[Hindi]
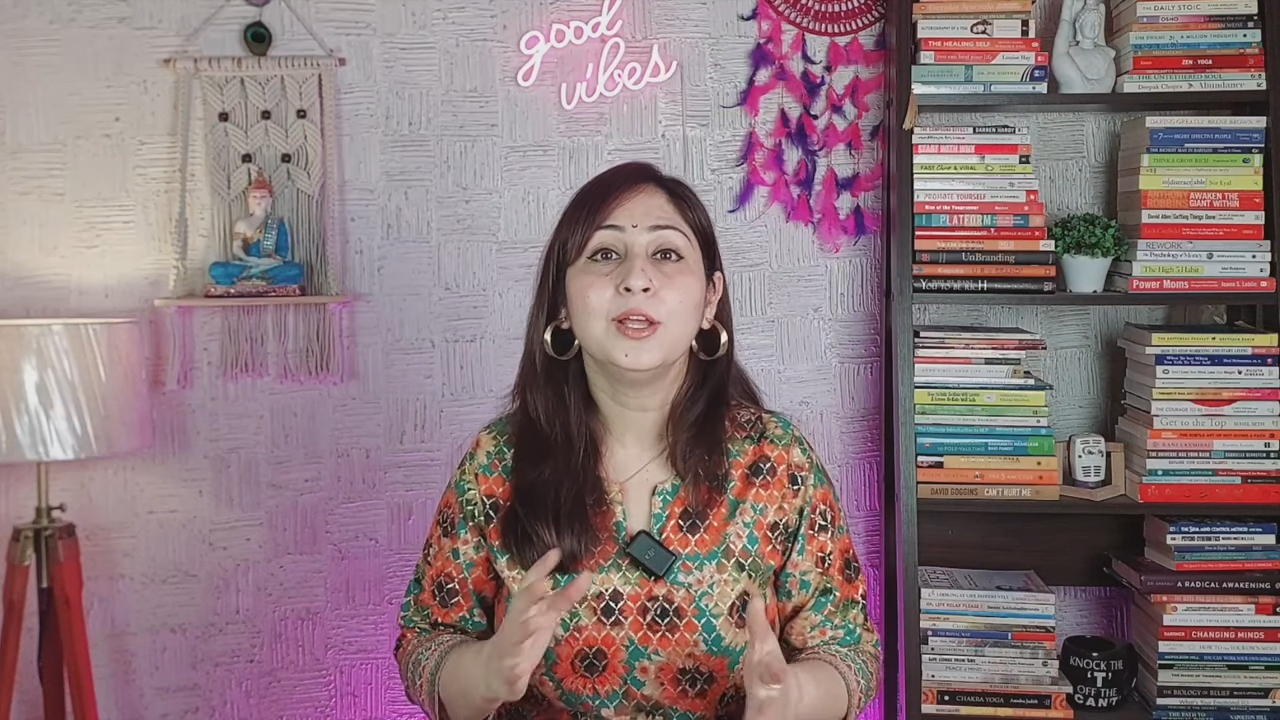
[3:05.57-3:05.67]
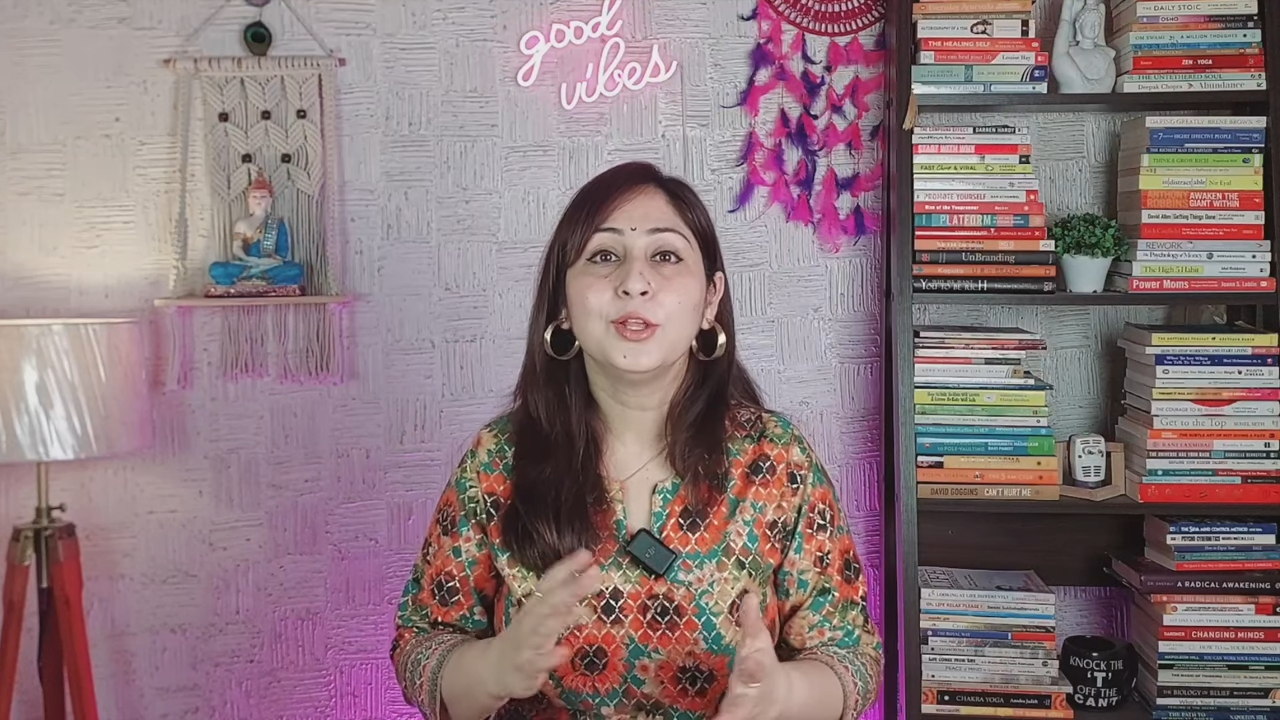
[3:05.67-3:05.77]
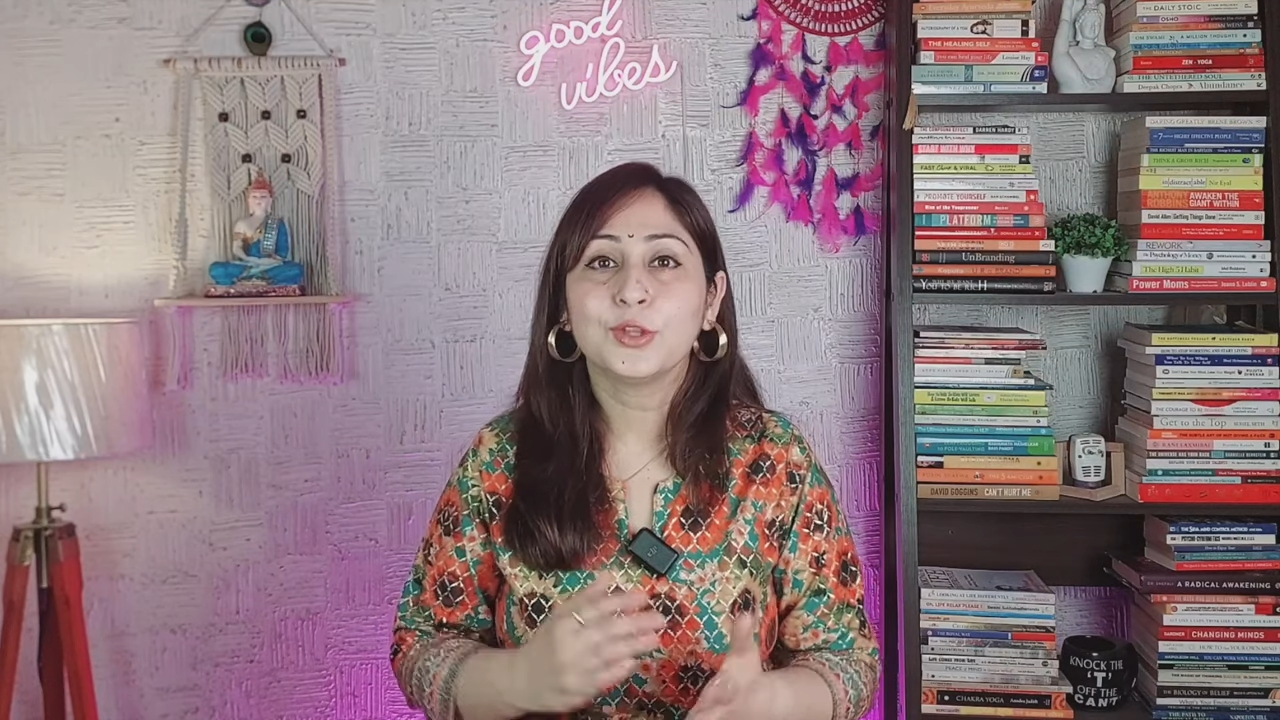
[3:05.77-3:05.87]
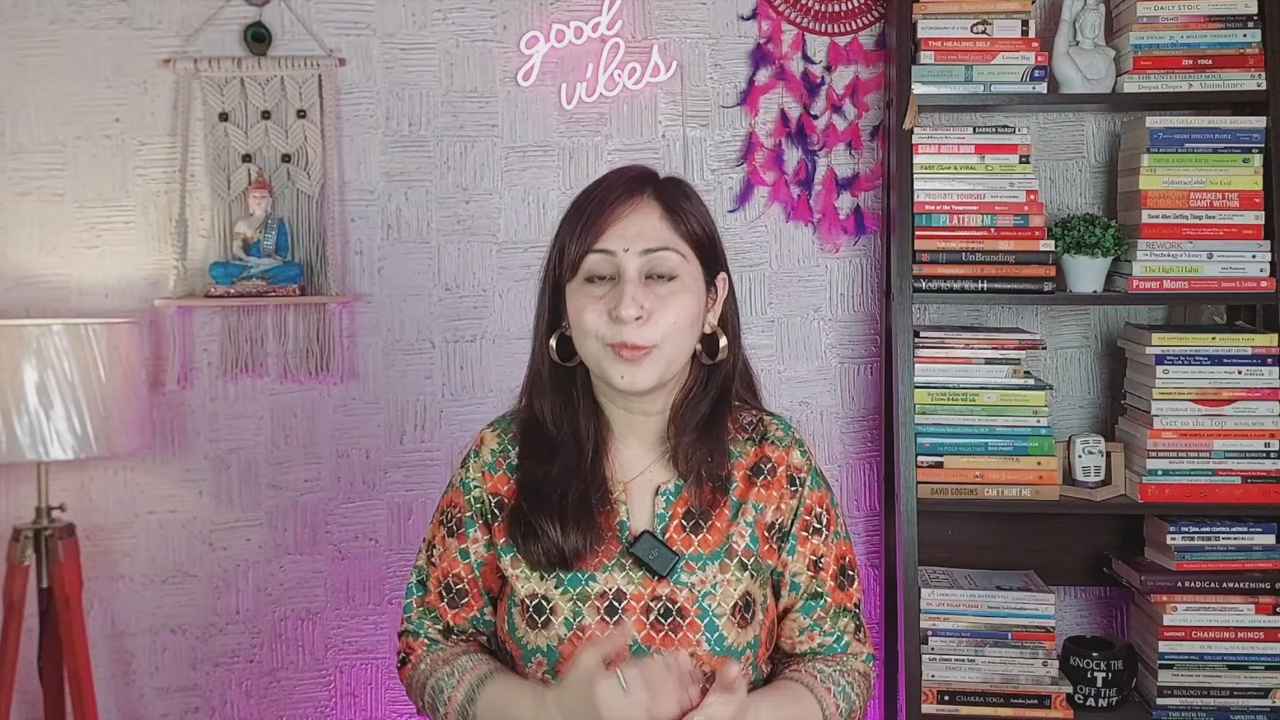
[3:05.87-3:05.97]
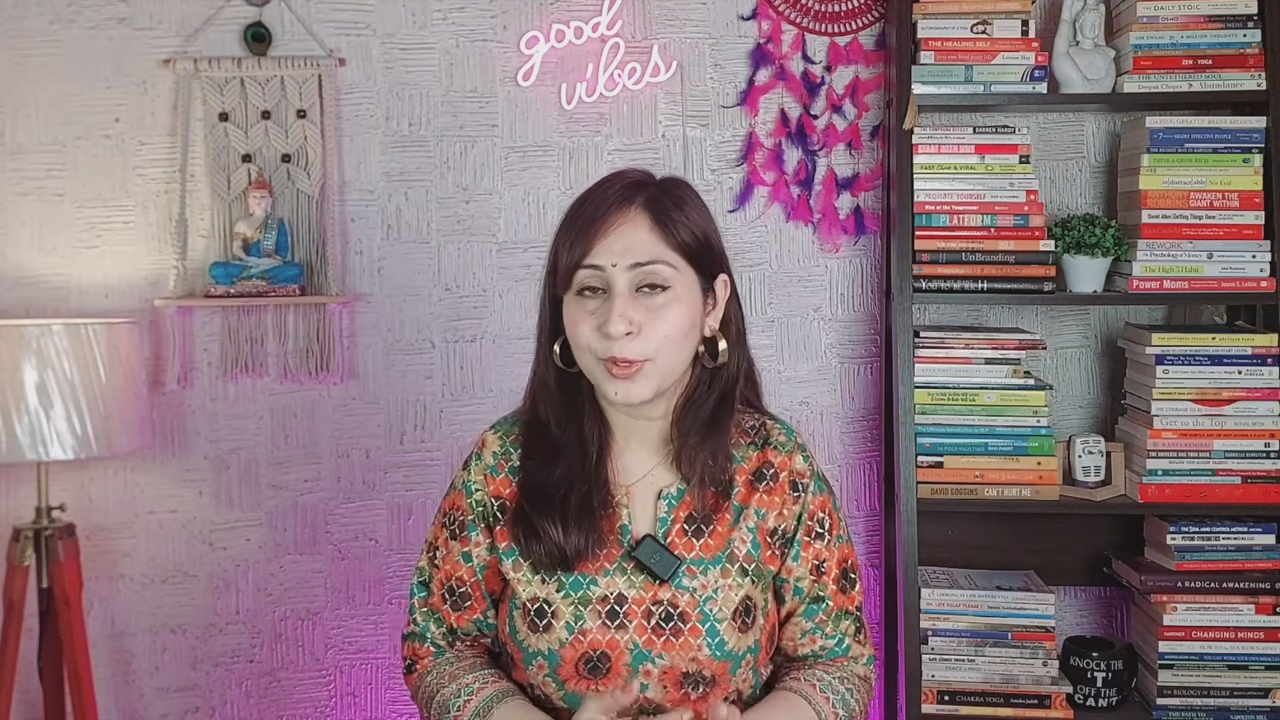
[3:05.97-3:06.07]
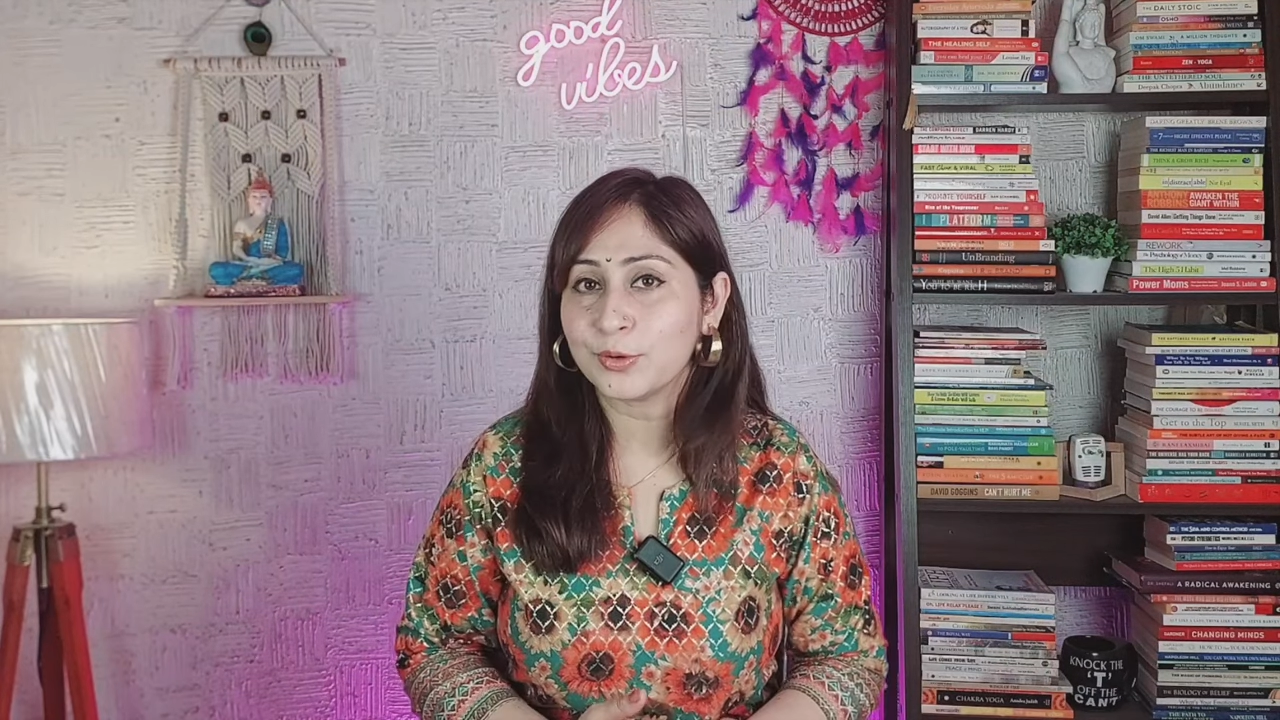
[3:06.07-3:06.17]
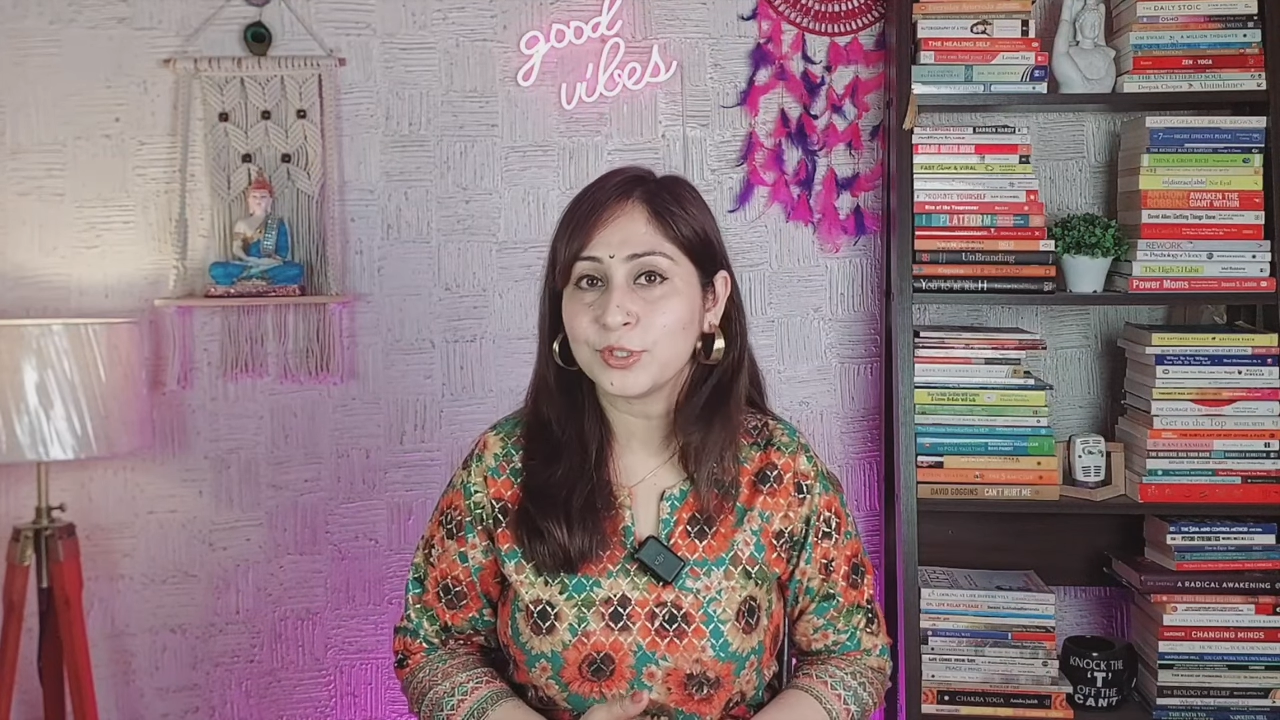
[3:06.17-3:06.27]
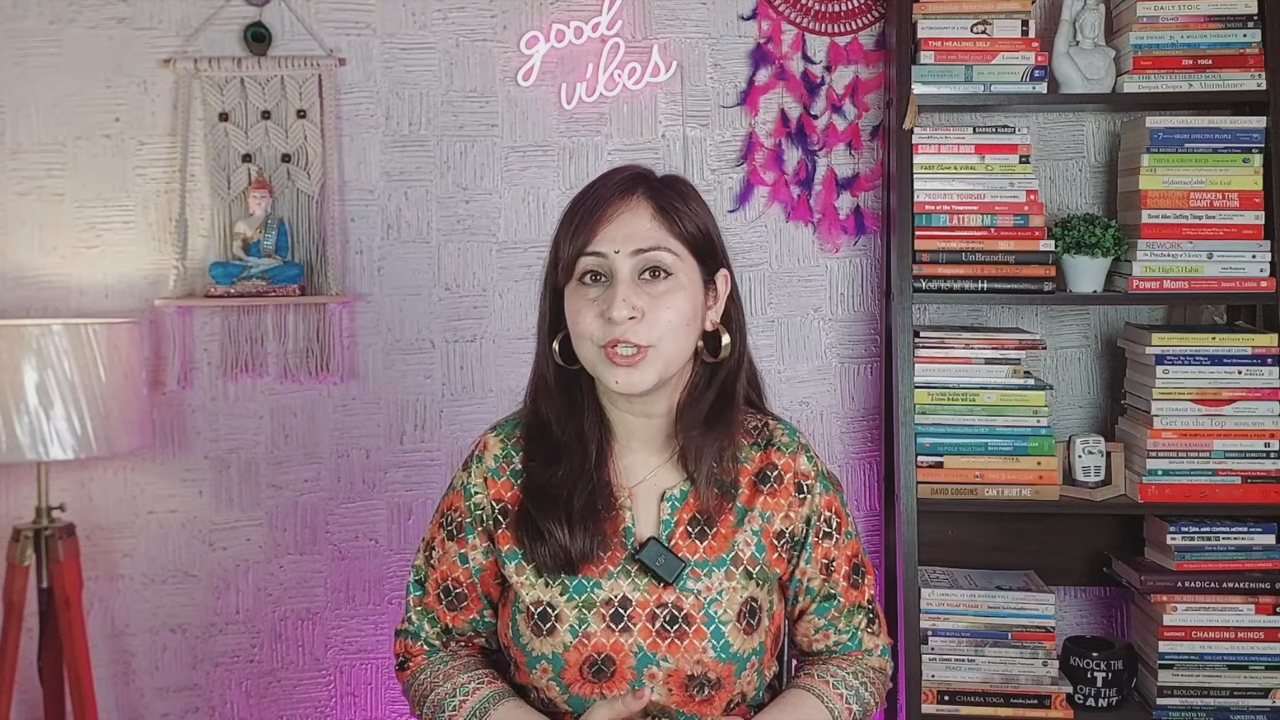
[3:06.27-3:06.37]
तो हमें कोशिश